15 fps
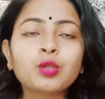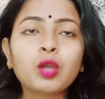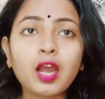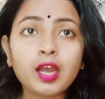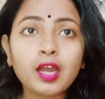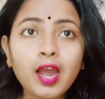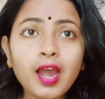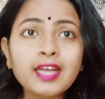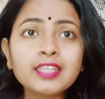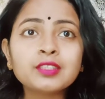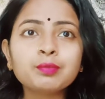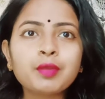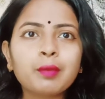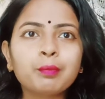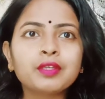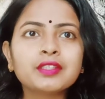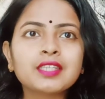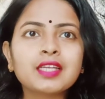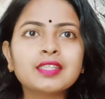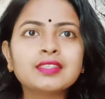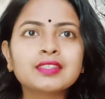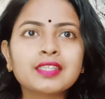सो so, आज मैं
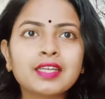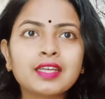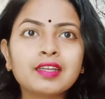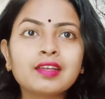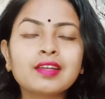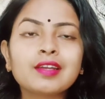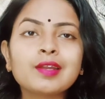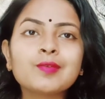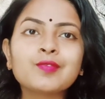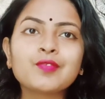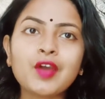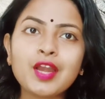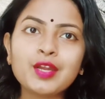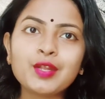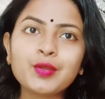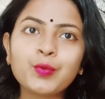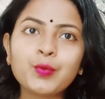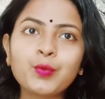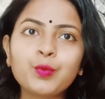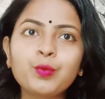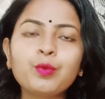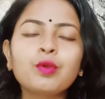आपके साथ शेयर करने वाली
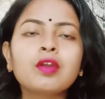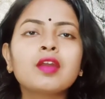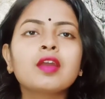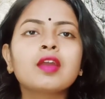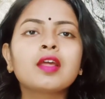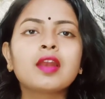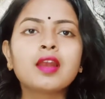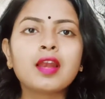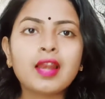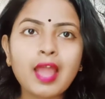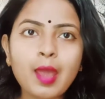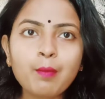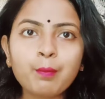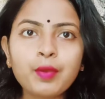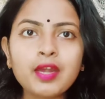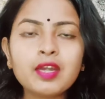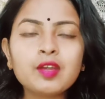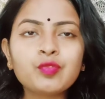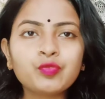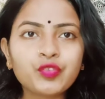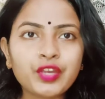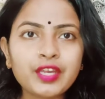हूँ
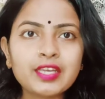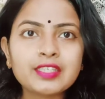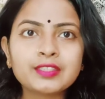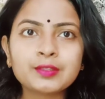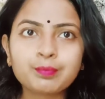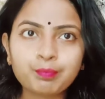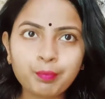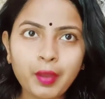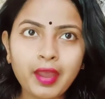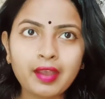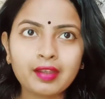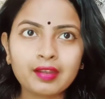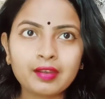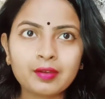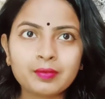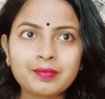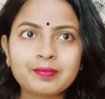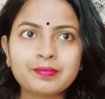लेमन फेस पैक